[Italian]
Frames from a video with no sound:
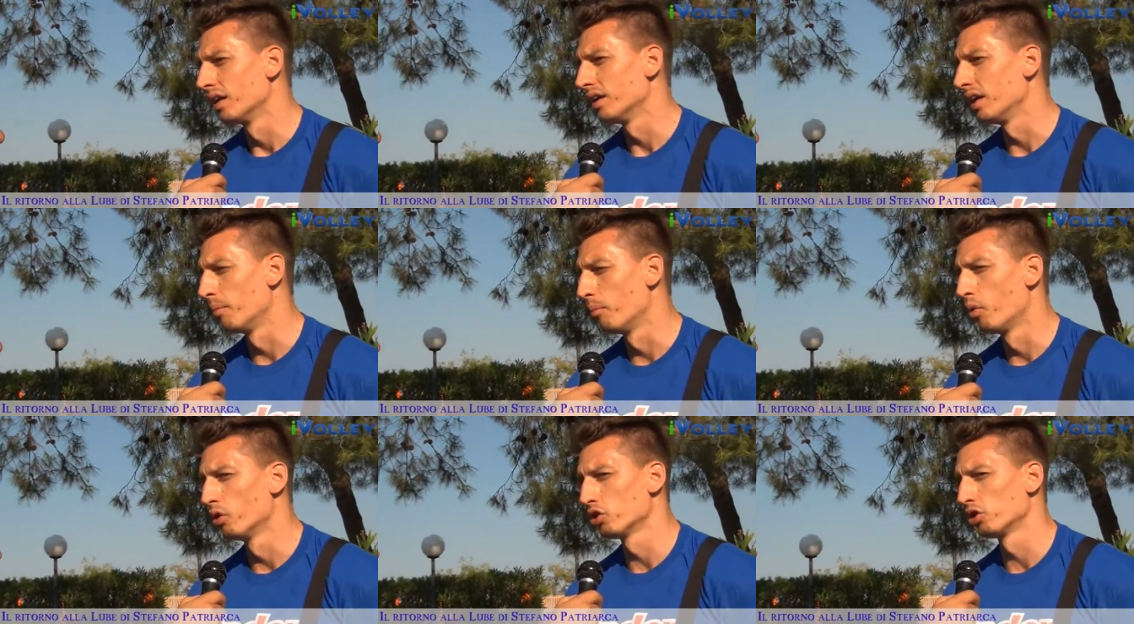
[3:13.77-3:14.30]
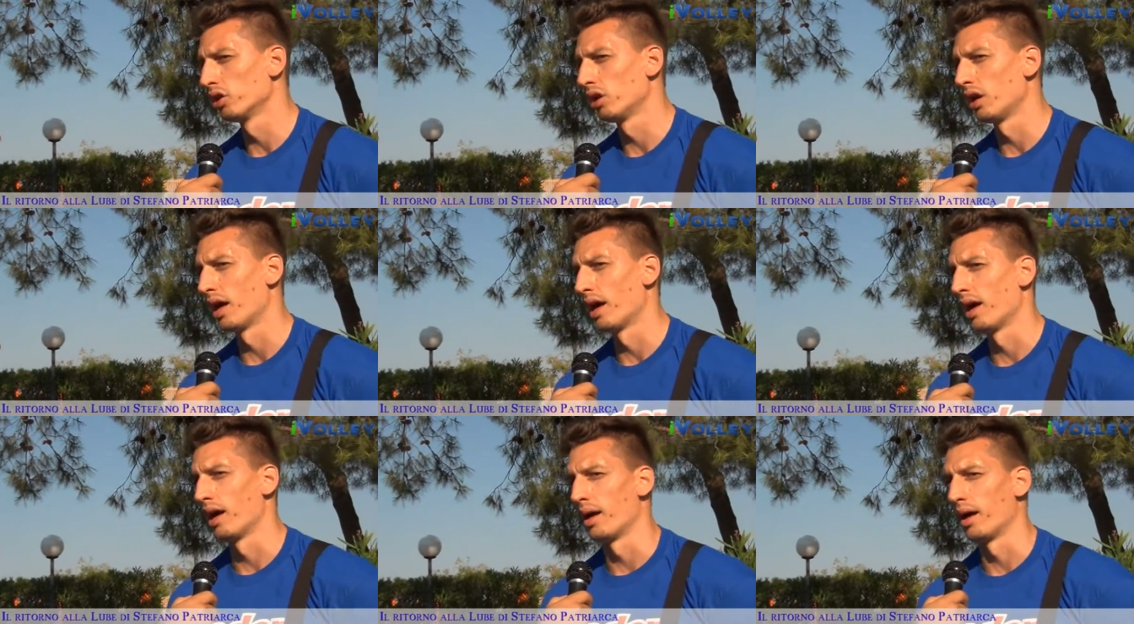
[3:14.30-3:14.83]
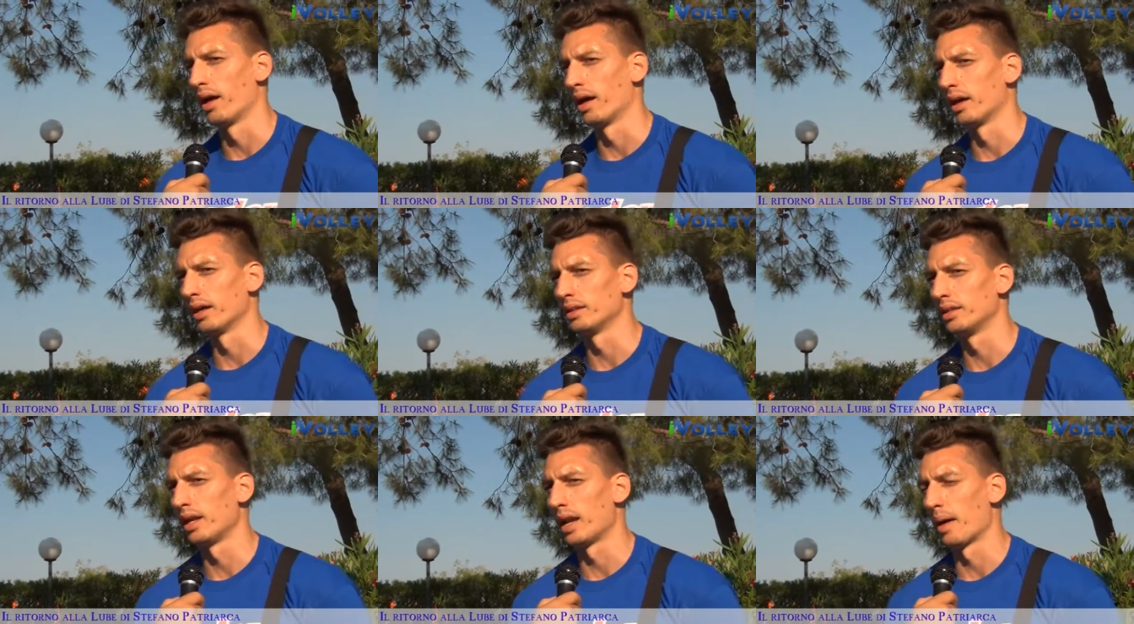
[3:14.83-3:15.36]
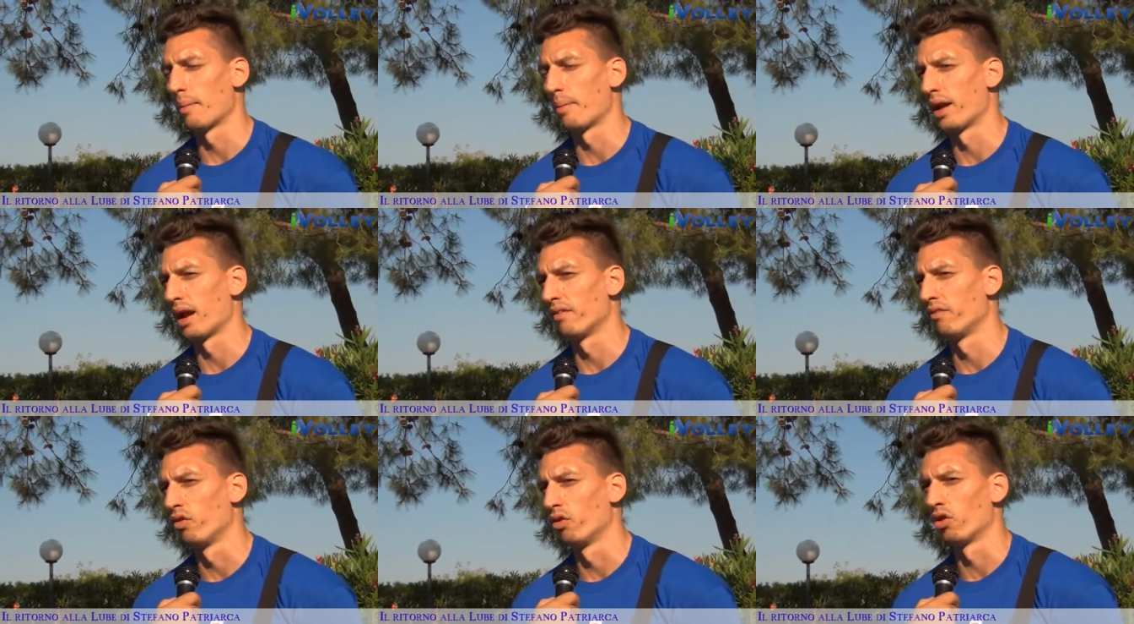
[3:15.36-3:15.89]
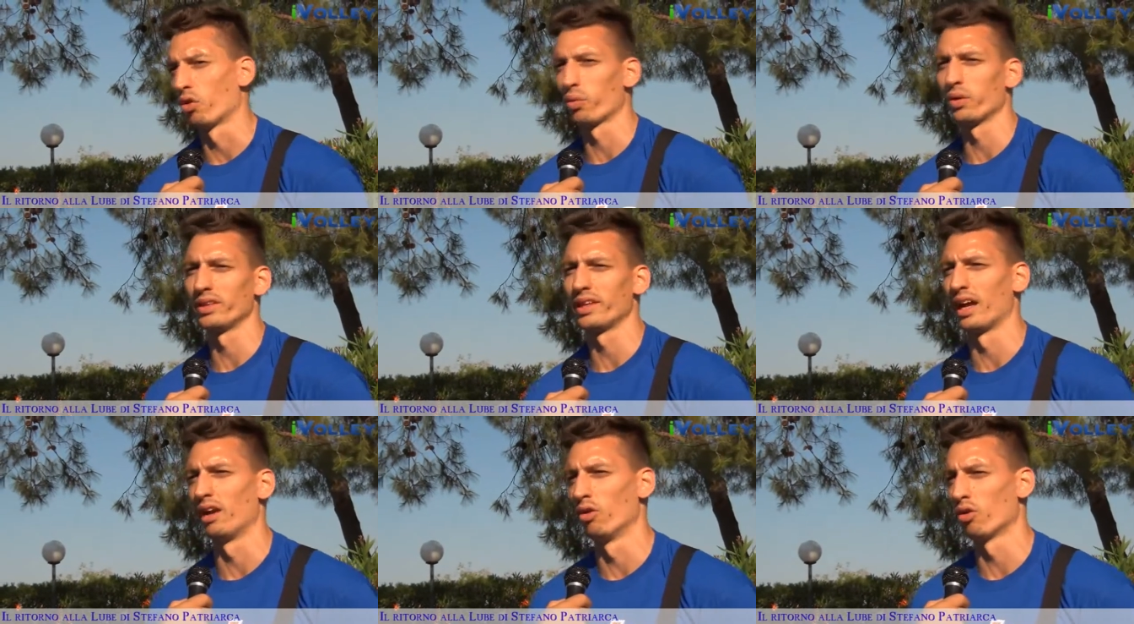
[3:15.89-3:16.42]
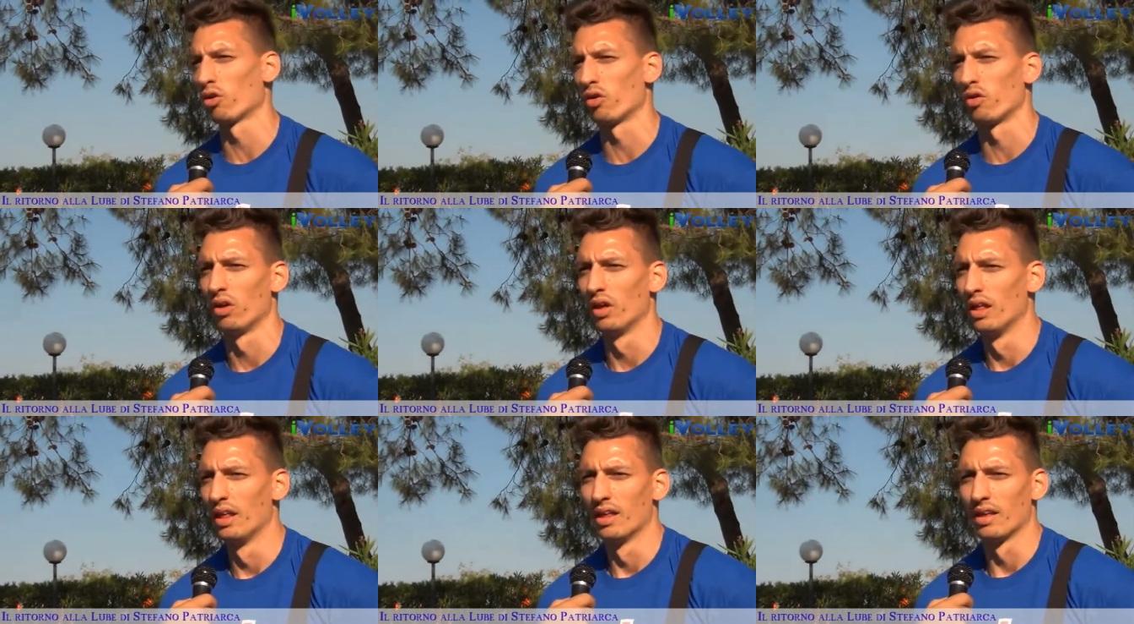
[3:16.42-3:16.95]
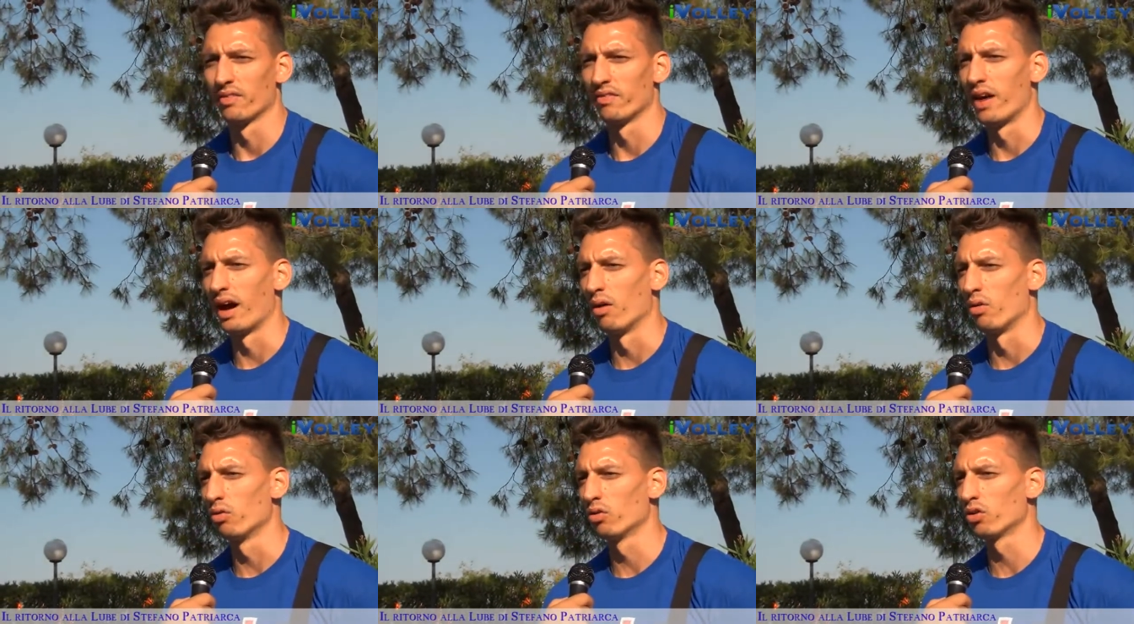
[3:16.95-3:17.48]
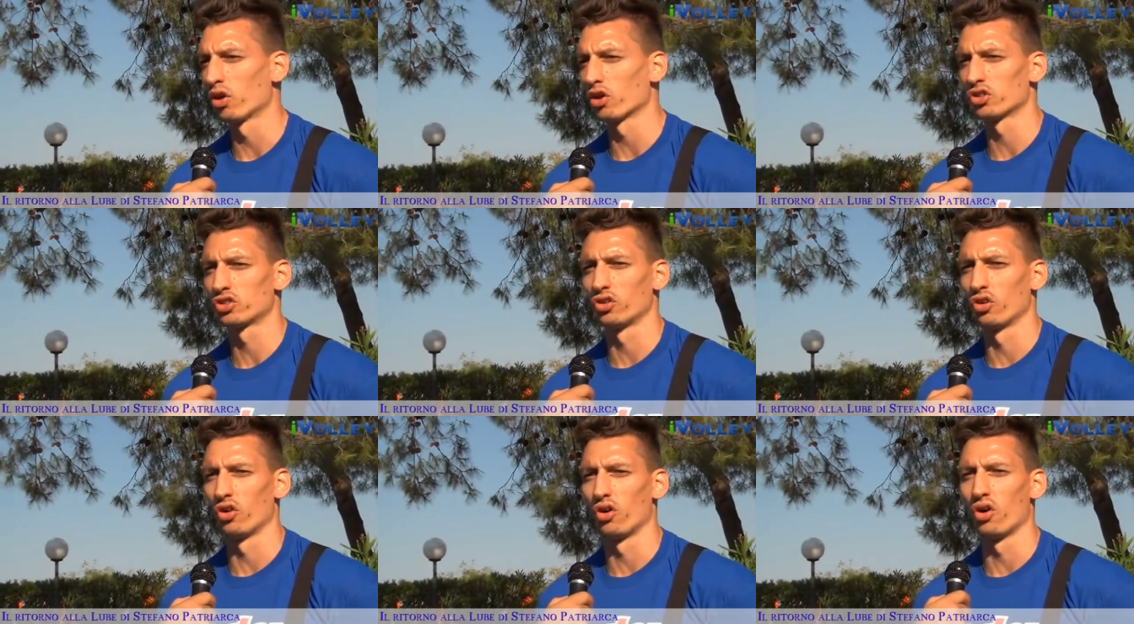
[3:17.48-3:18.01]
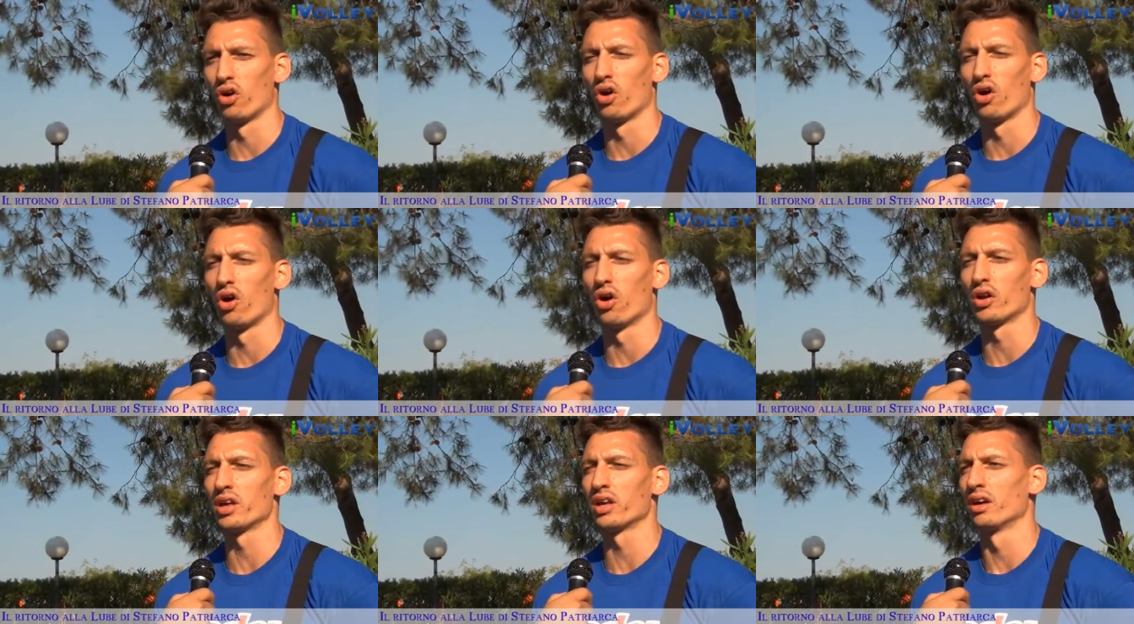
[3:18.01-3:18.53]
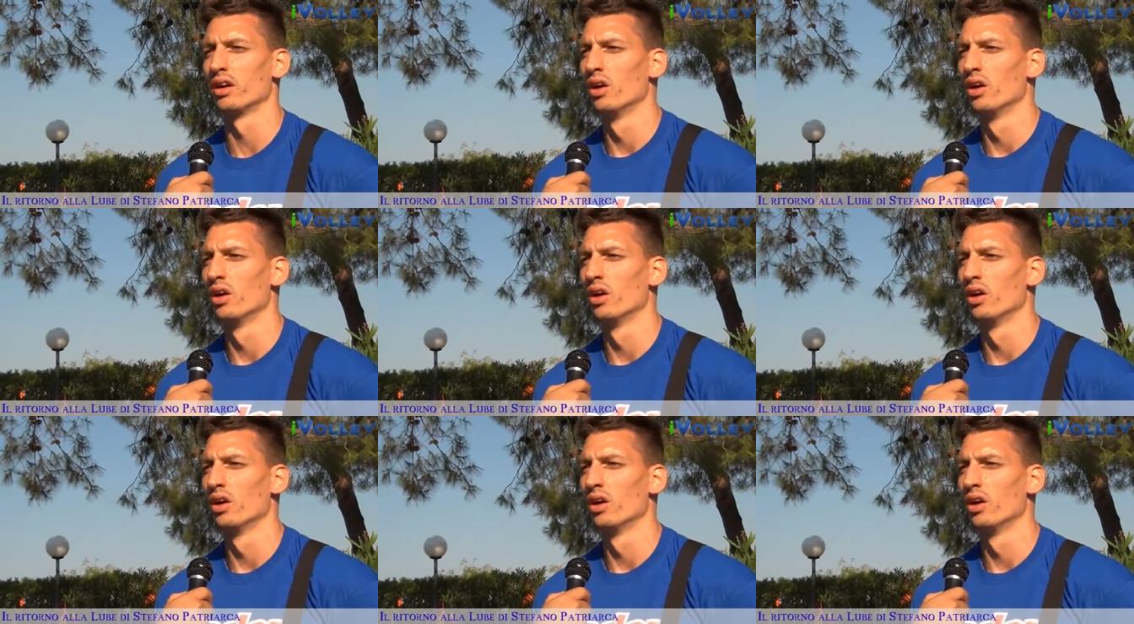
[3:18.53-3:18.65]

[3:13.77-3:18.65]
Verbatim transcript: nel mondo della, della pallavolo, quindi a loro va un grosso,